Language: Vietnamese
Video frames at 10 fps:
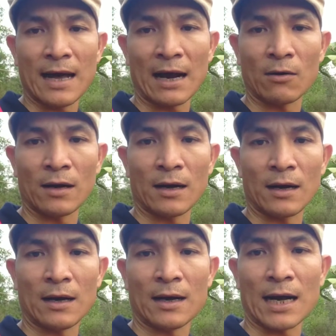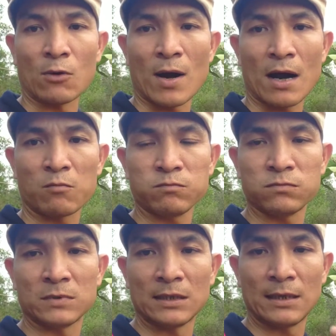ăn à, ăn quá nóng
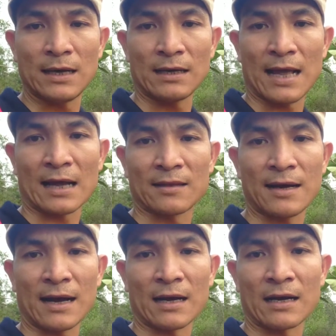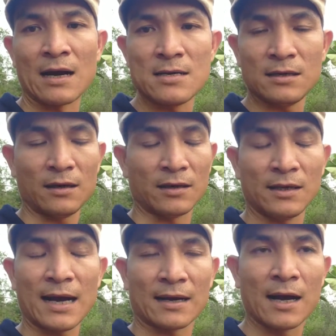ăn thức ăn cứng thức ăn